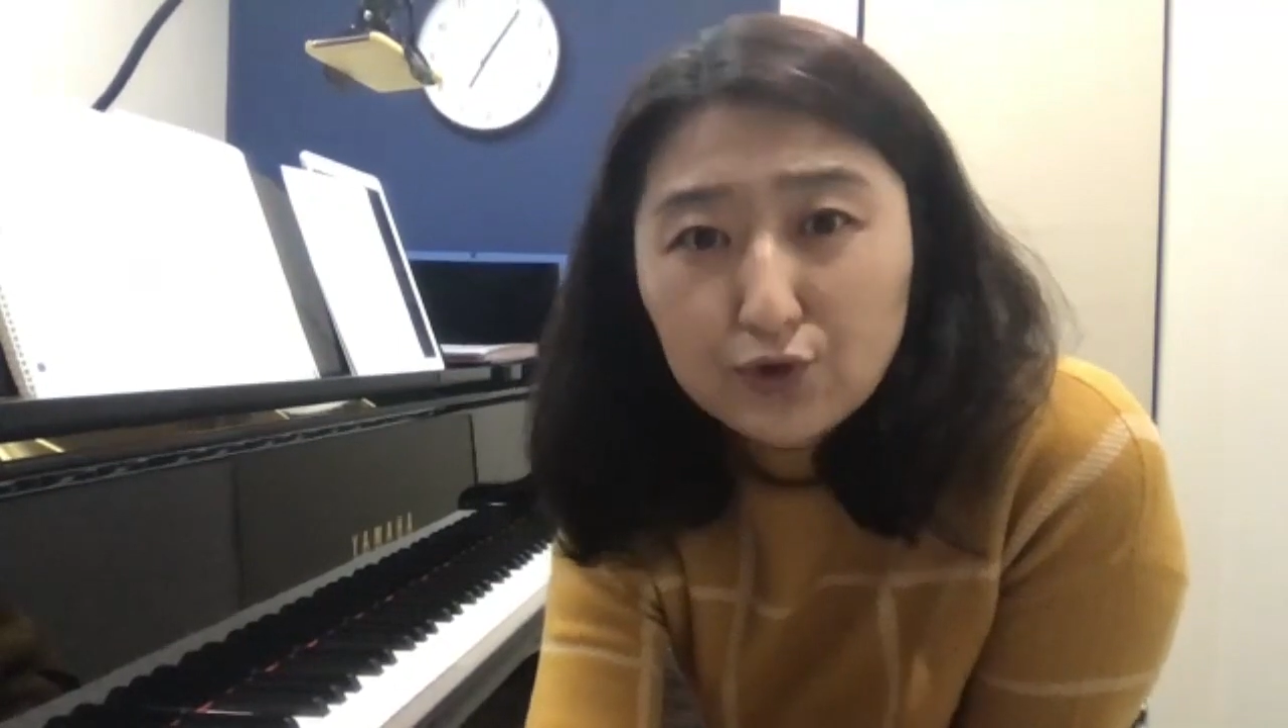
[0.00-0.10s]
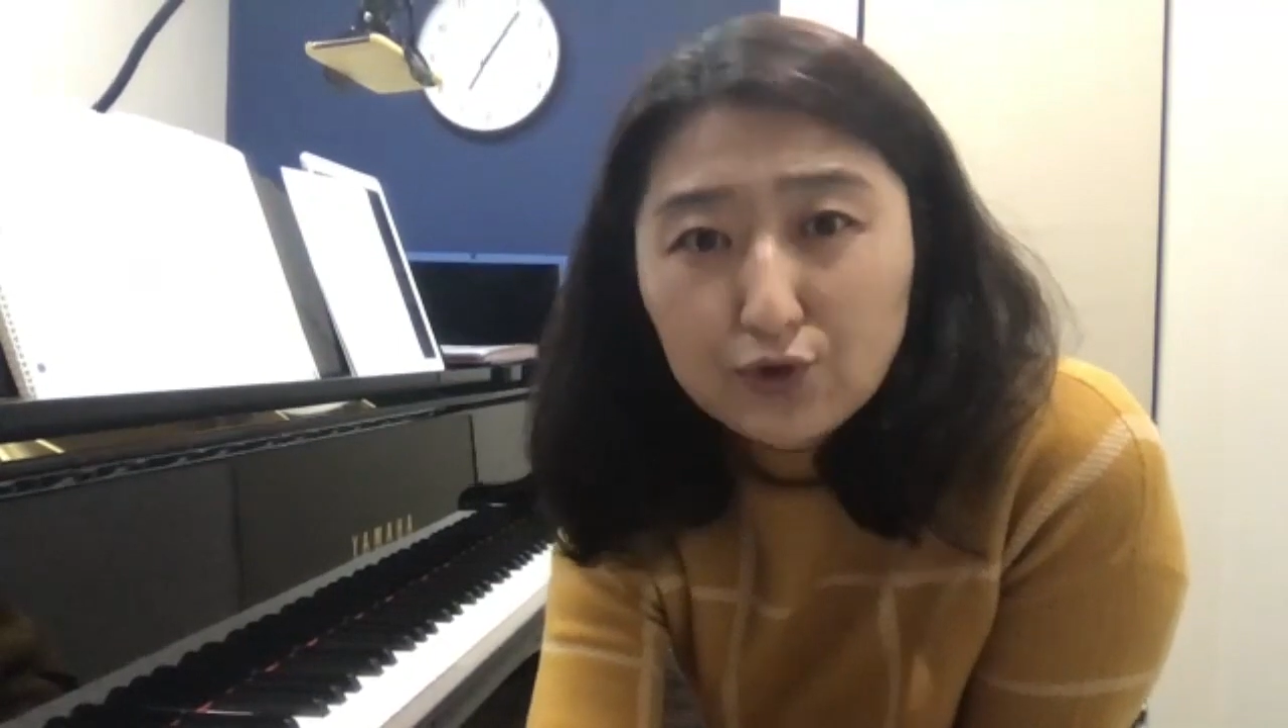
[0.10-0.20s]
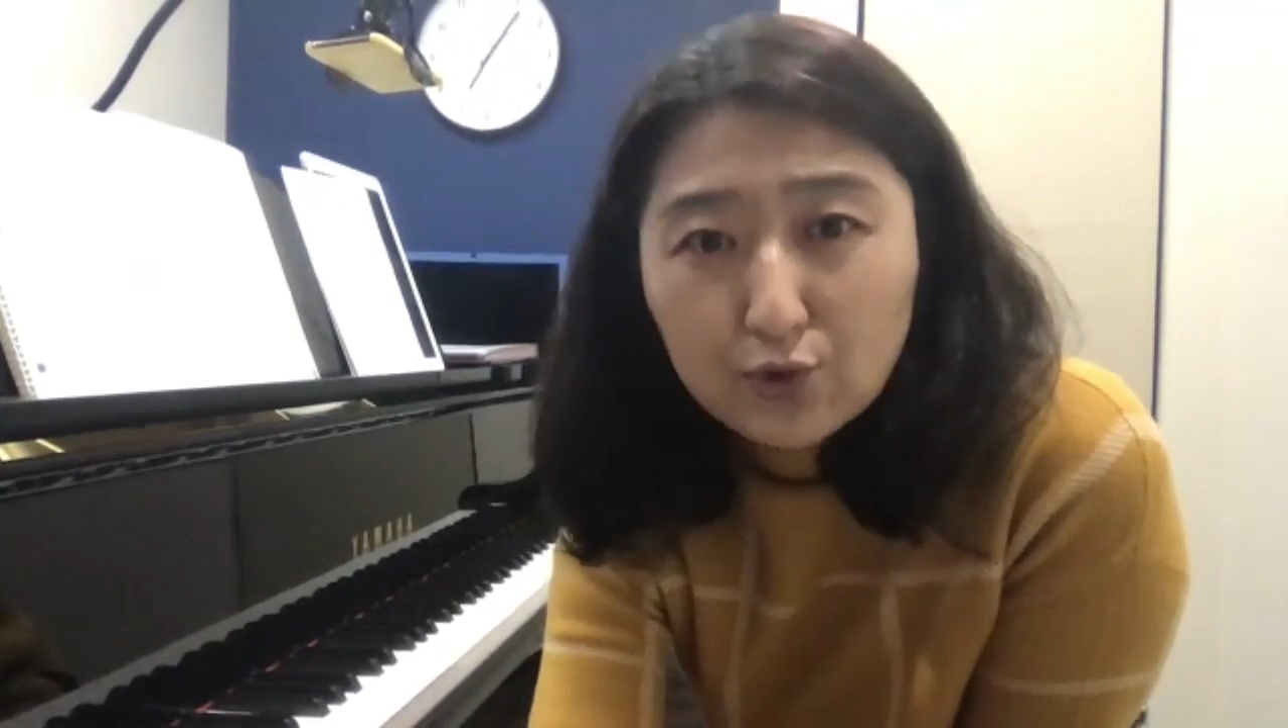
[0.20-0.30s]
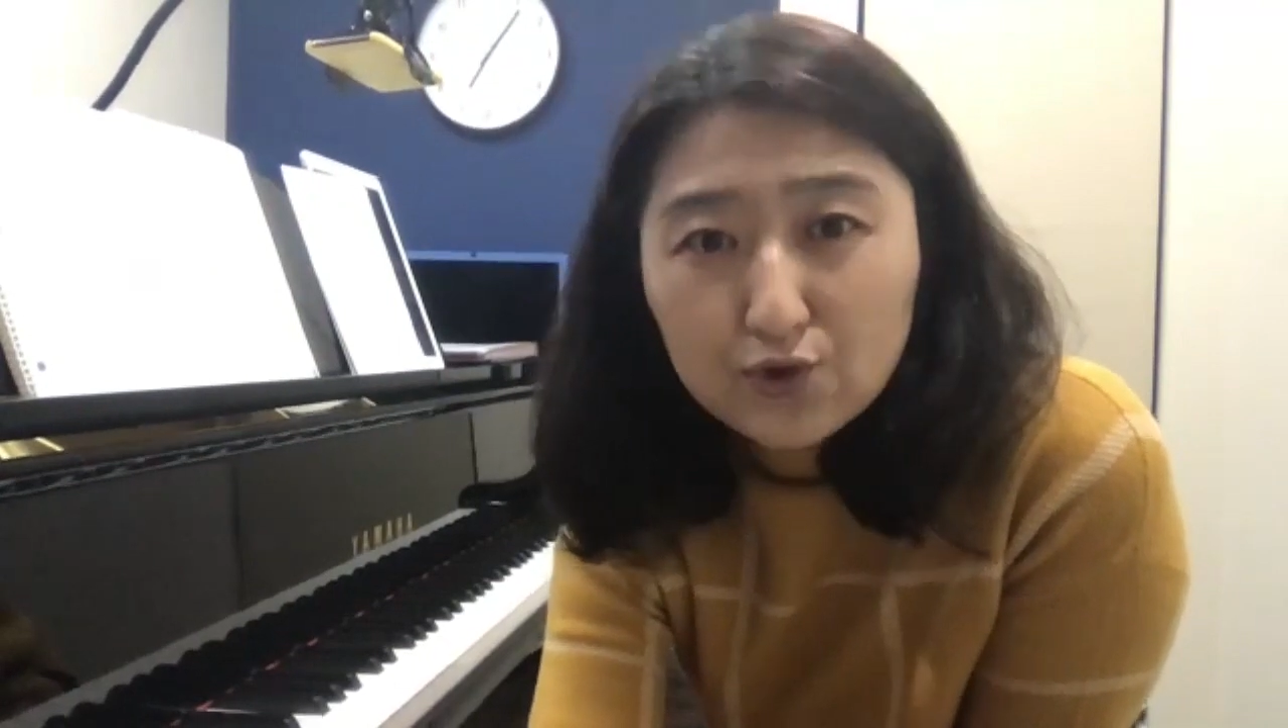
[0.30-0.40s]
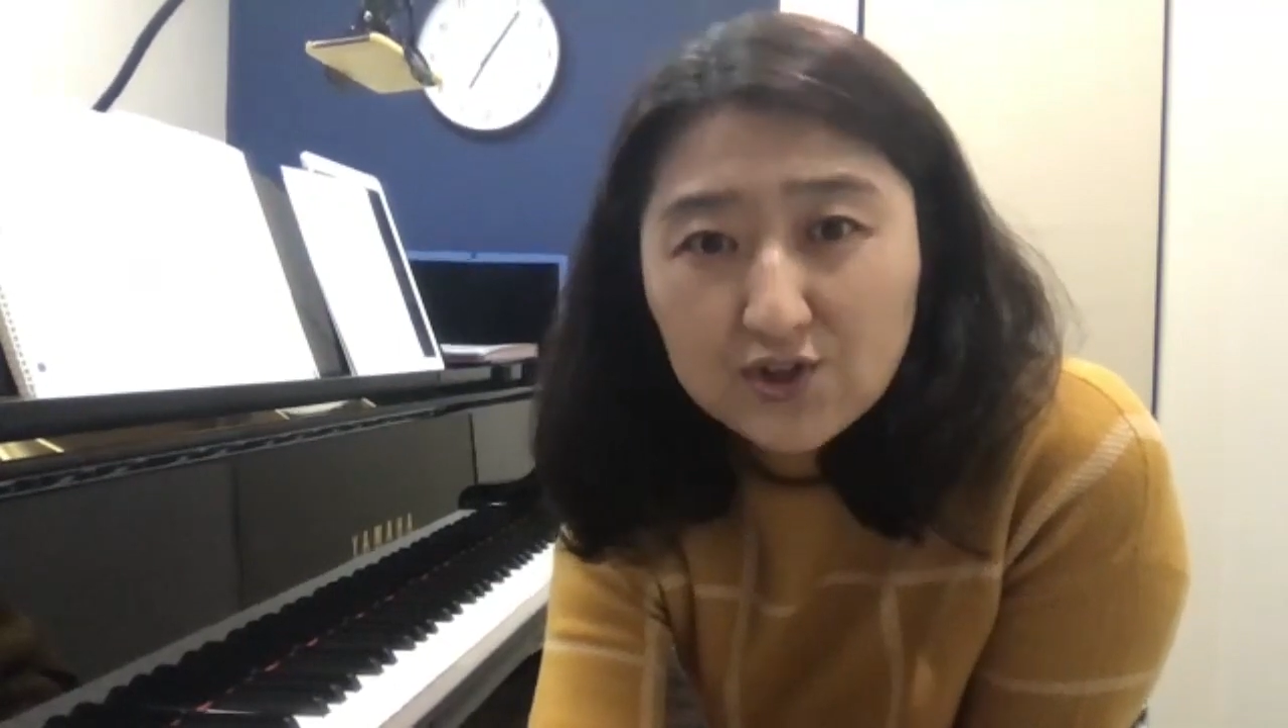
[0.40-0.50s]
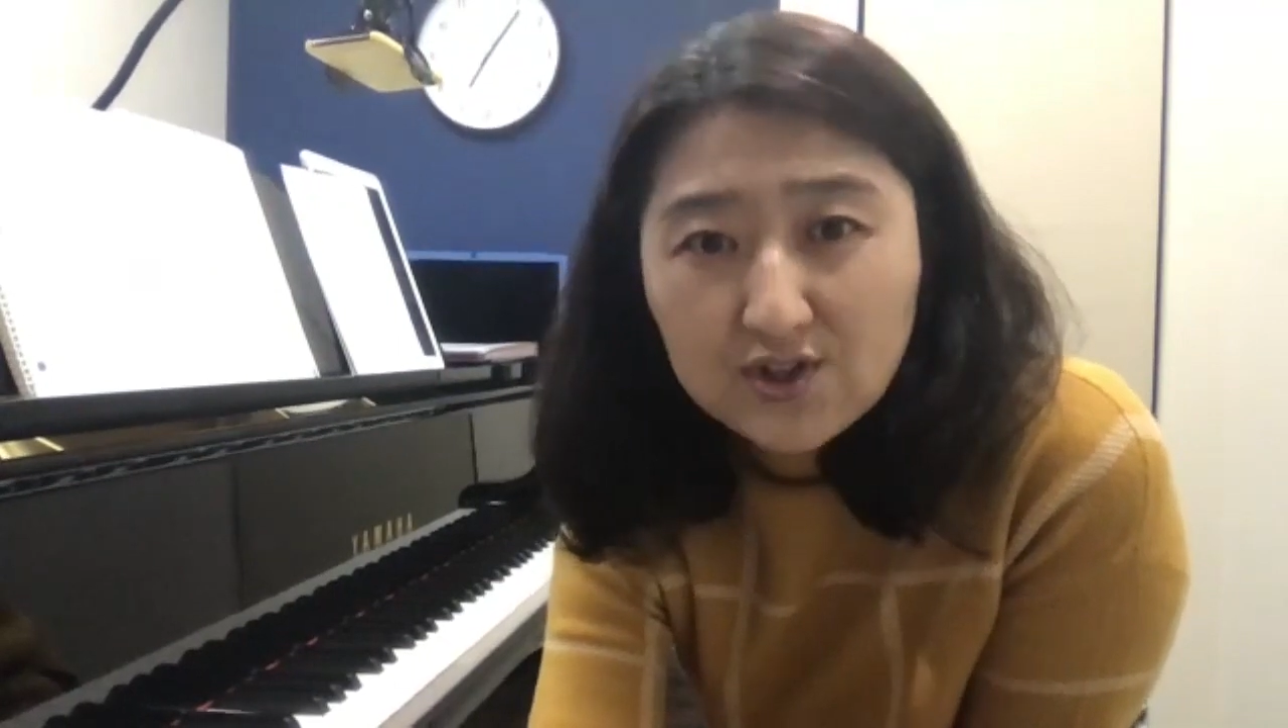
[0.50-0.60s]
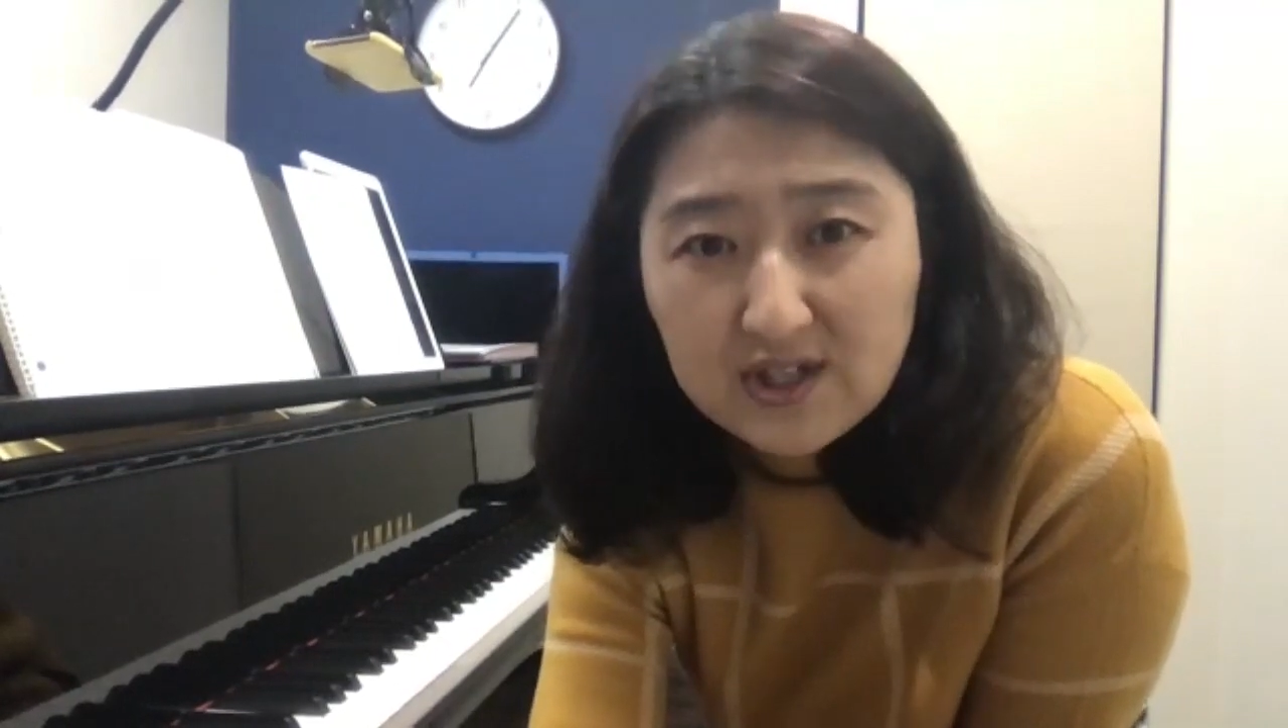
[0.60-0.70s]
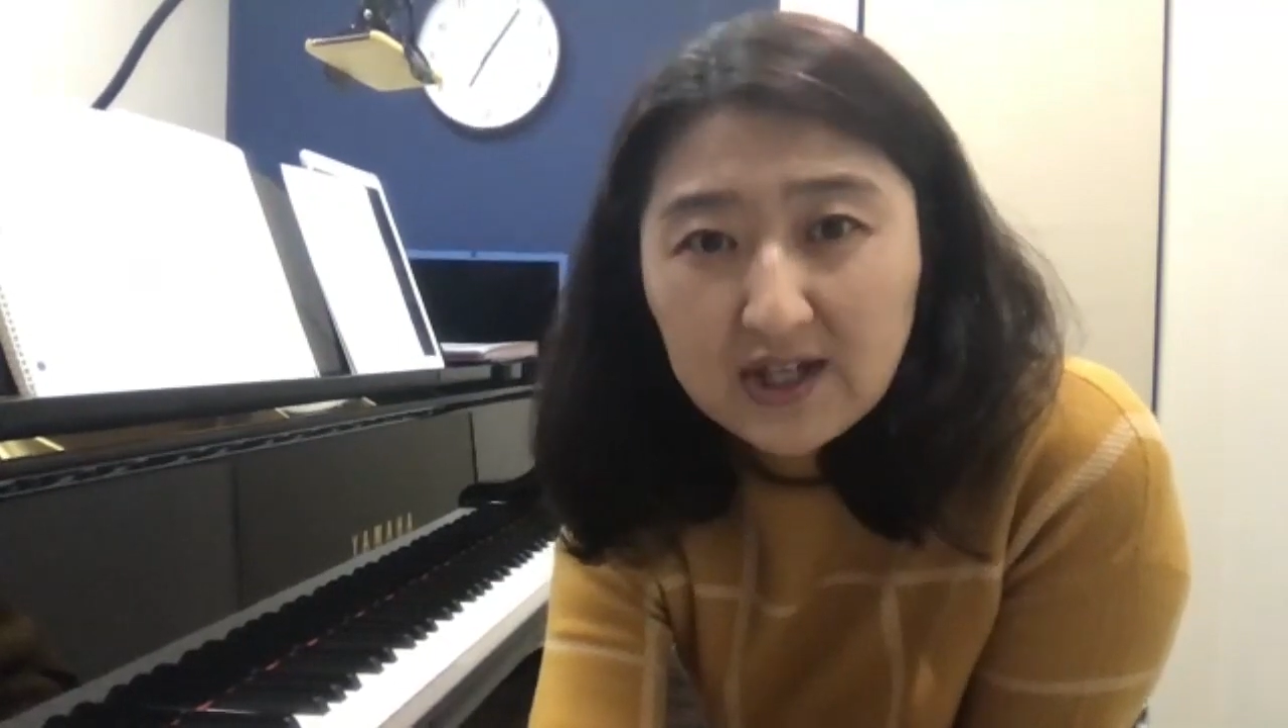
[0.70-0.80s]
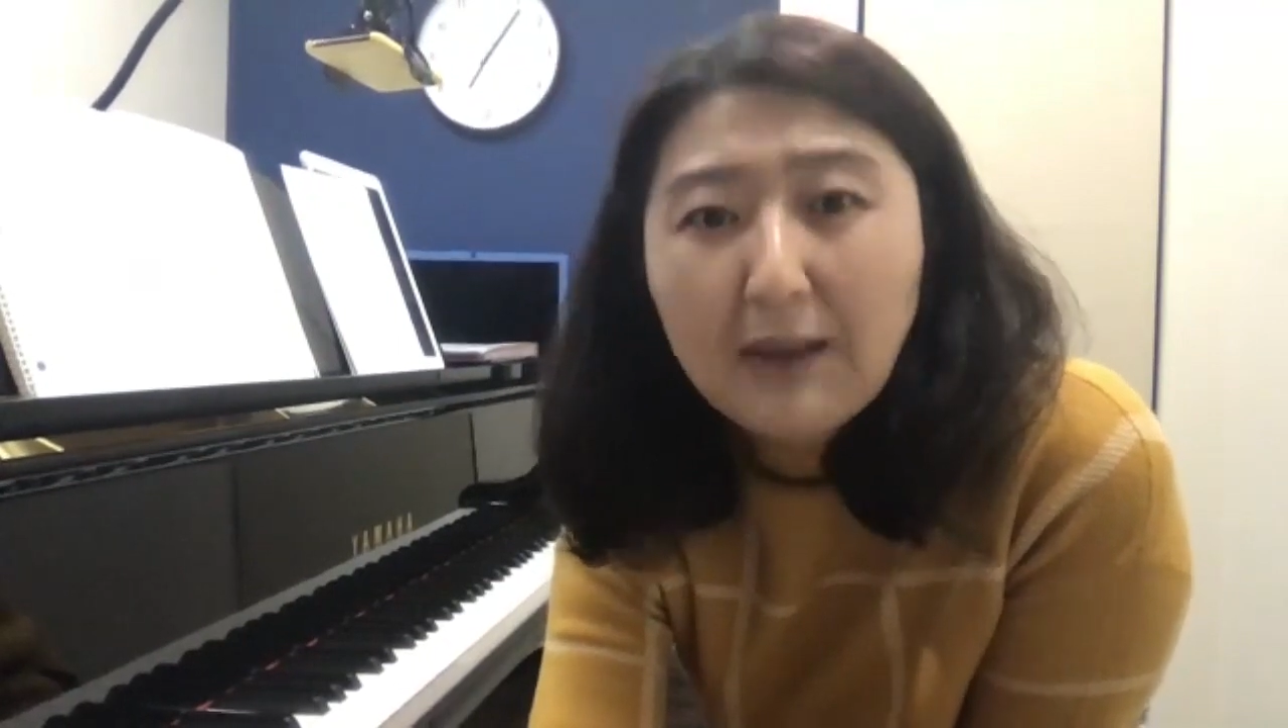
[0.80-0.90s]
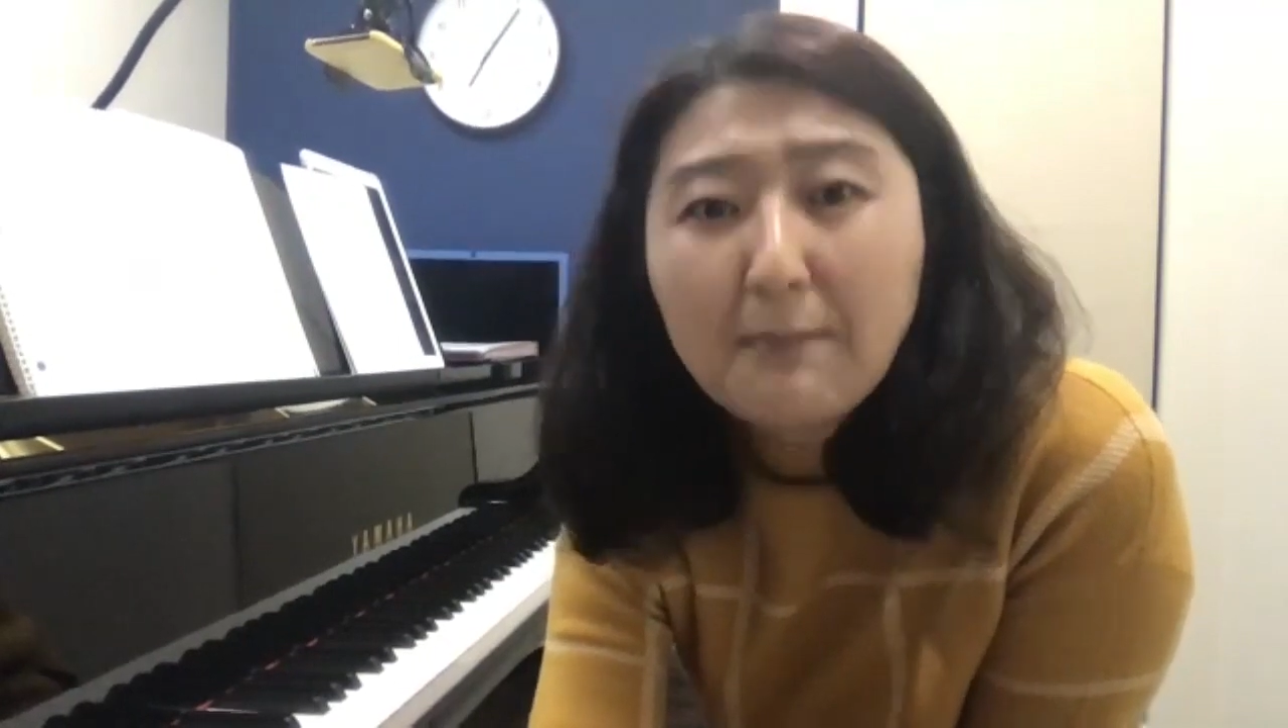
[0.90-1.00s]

들어오셨으니까